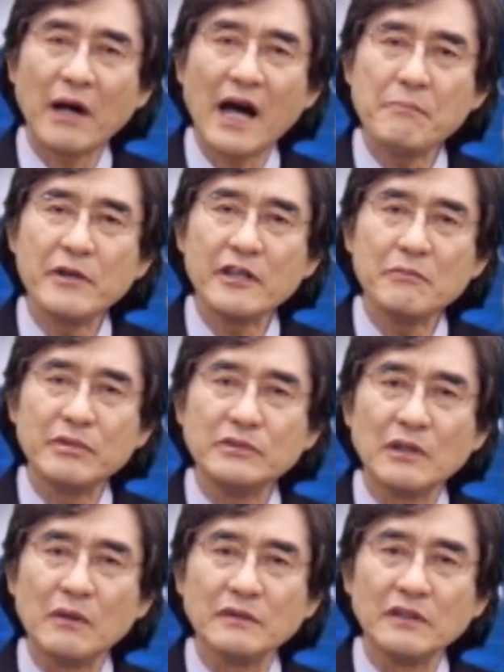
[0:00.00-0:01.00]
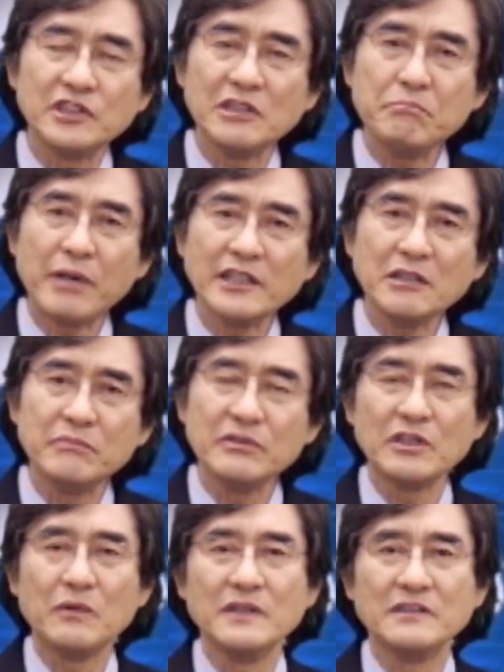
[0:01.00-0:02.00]
파멸이 무서워서, 심판이
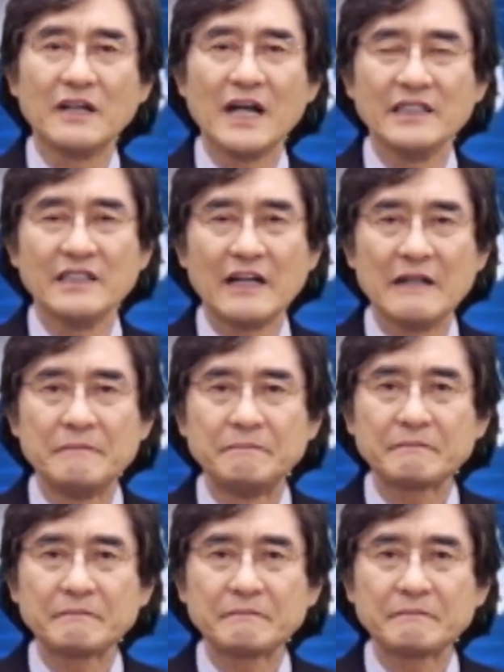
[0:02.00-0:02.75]
무서워서가 아니라